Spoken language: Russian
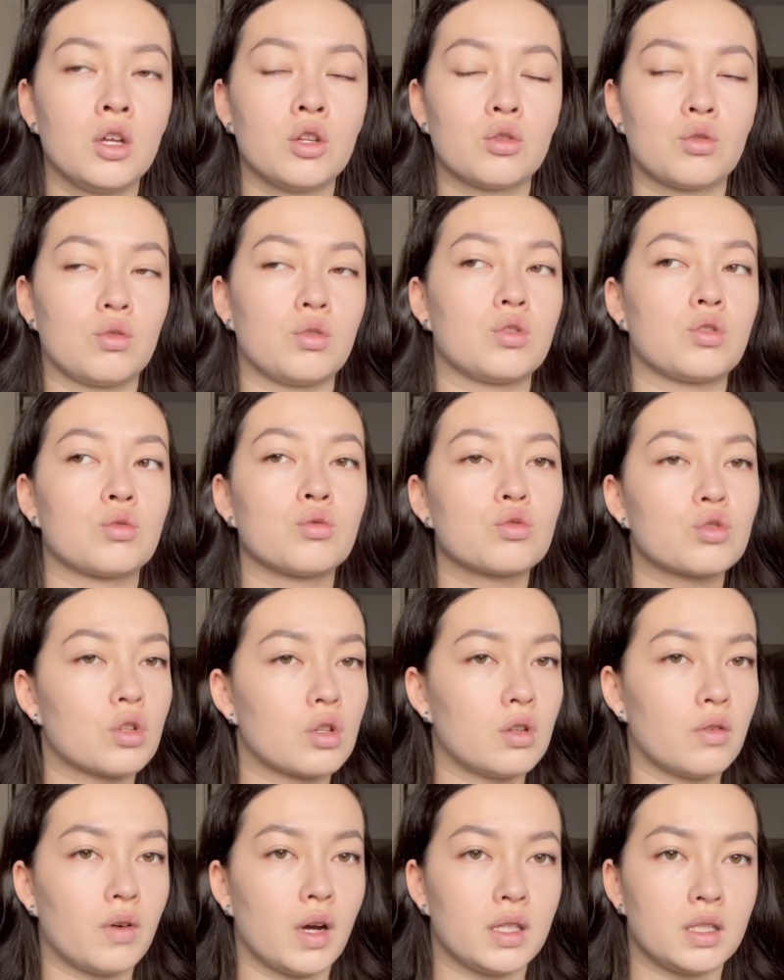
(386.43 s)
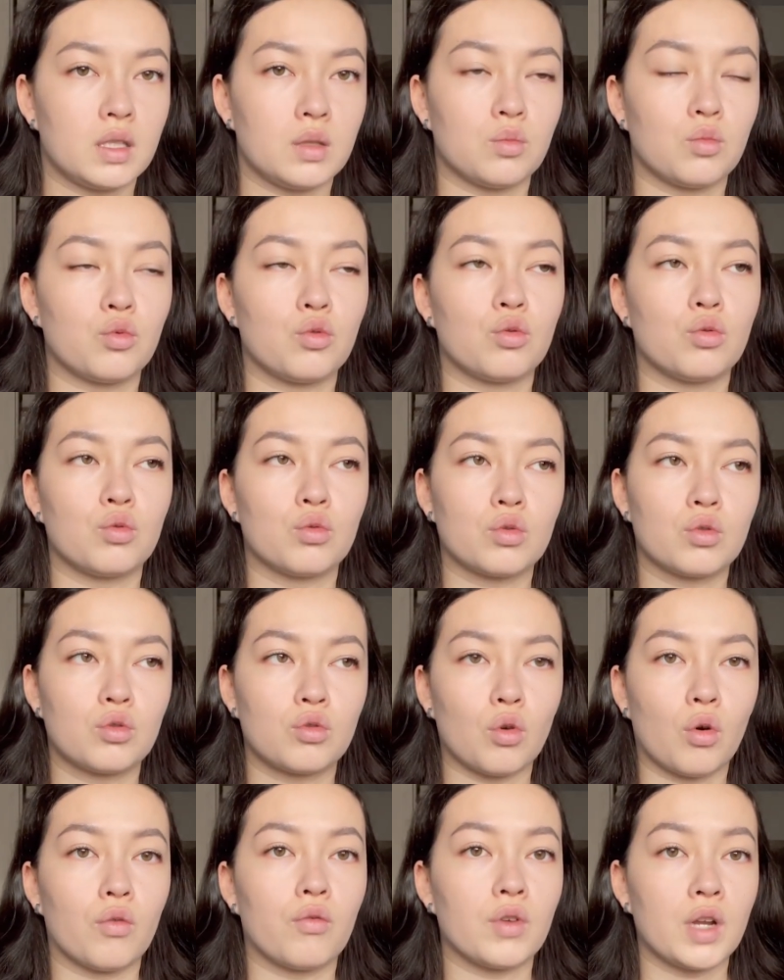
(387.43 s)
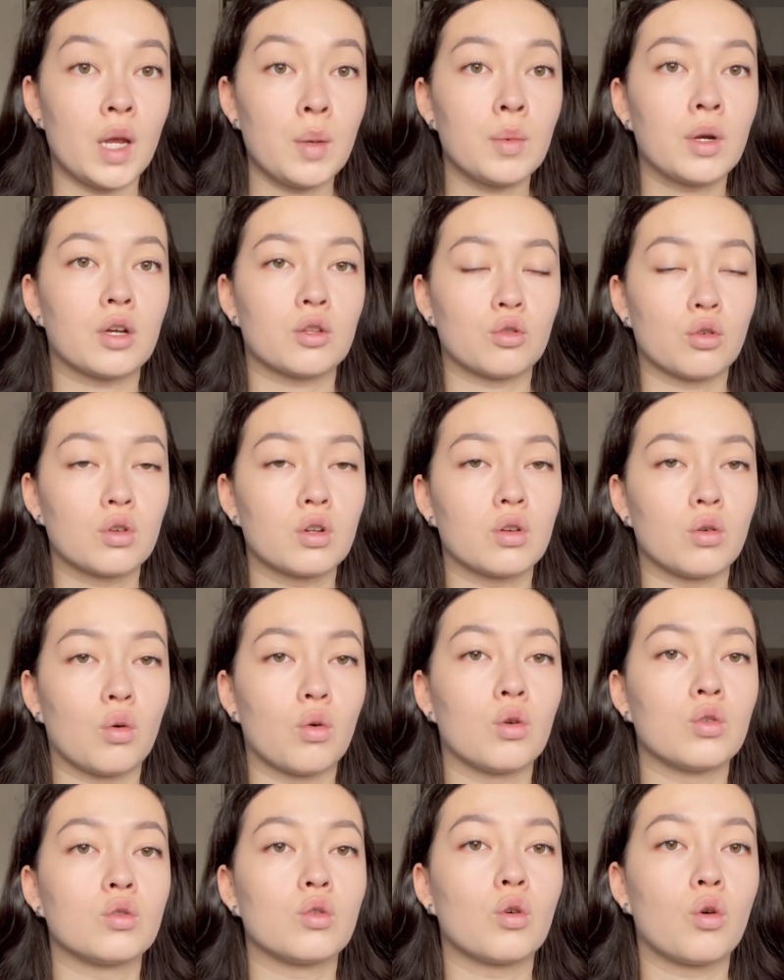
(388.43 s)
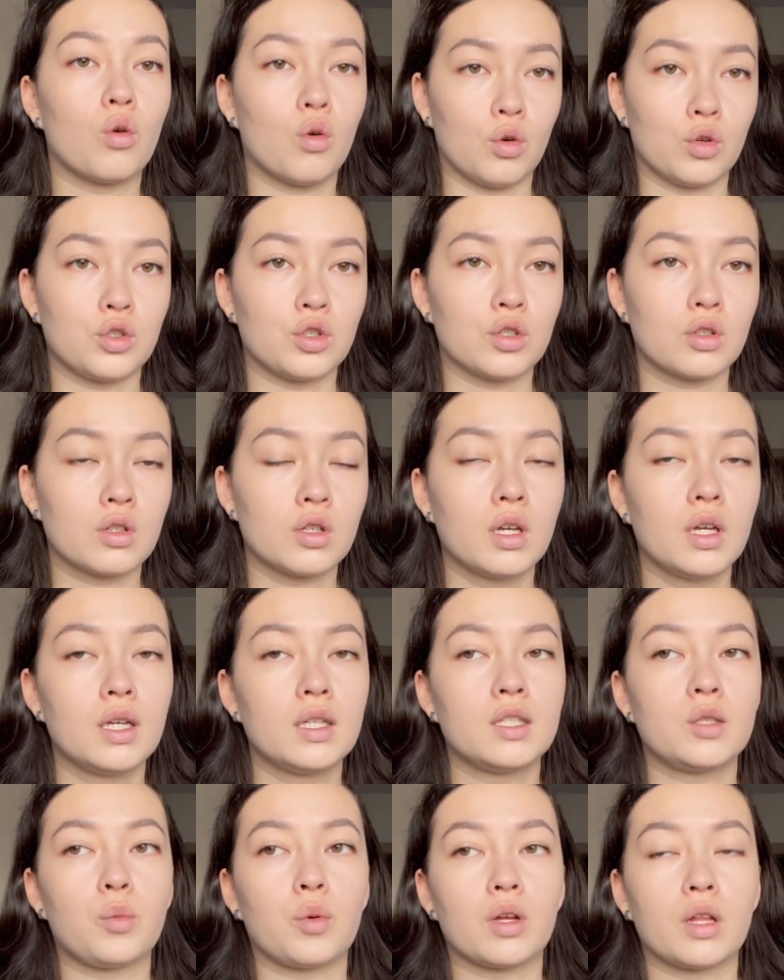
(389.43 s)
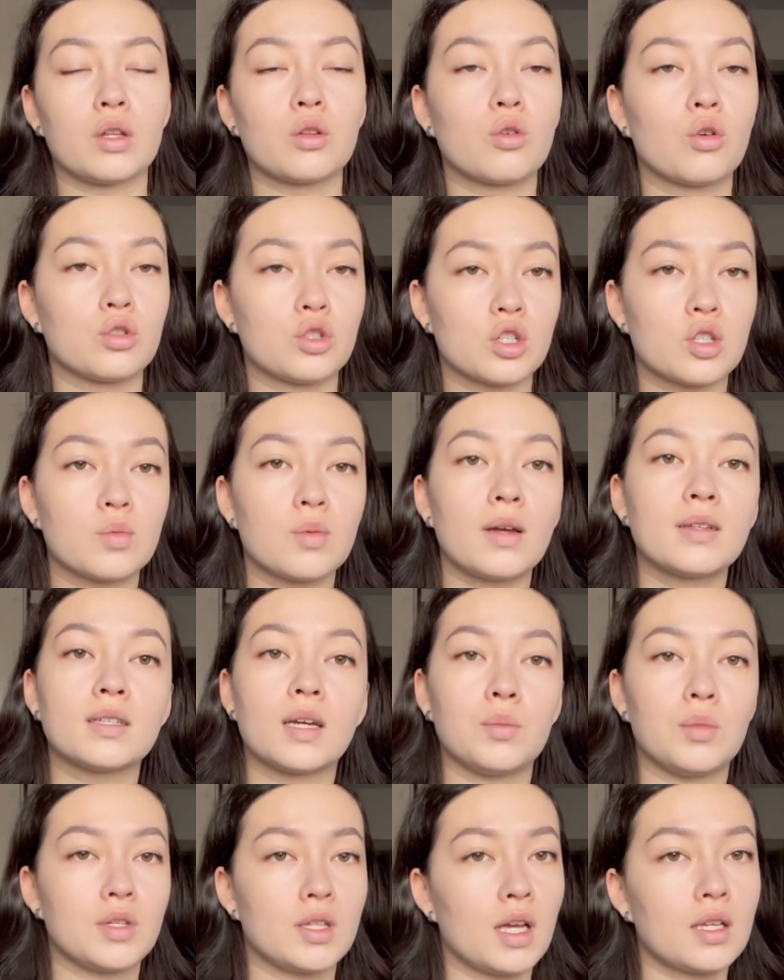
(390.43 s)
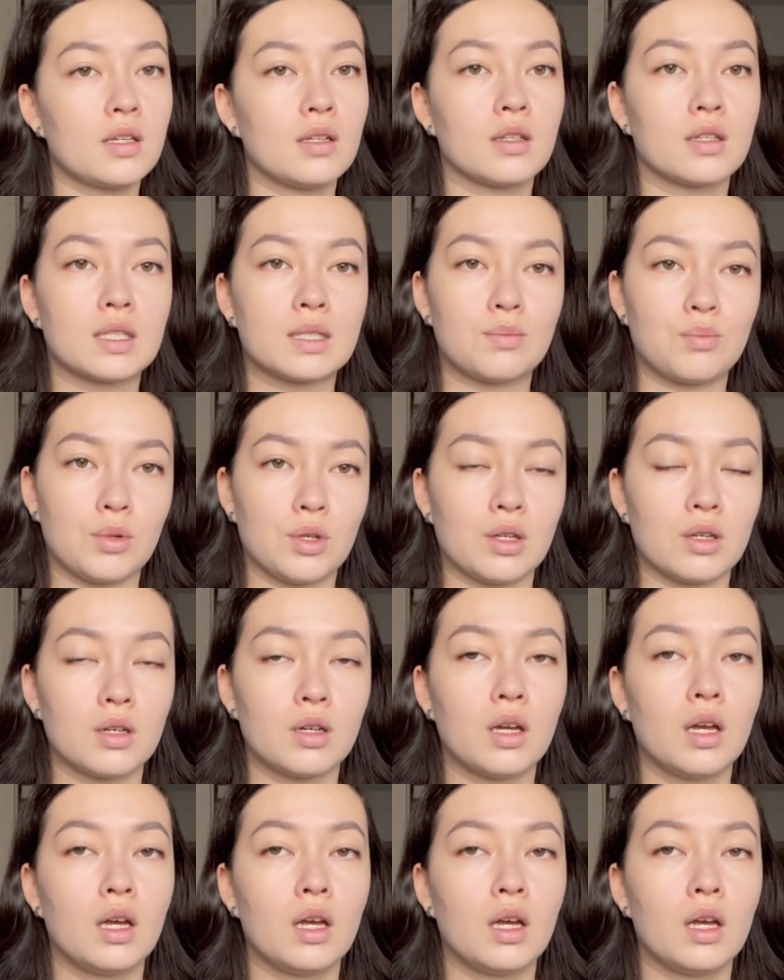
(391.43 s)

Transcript: То есть нужно давать ему то время, которое он хочет. Типа, когда ты хочешь спать, обязательно спи.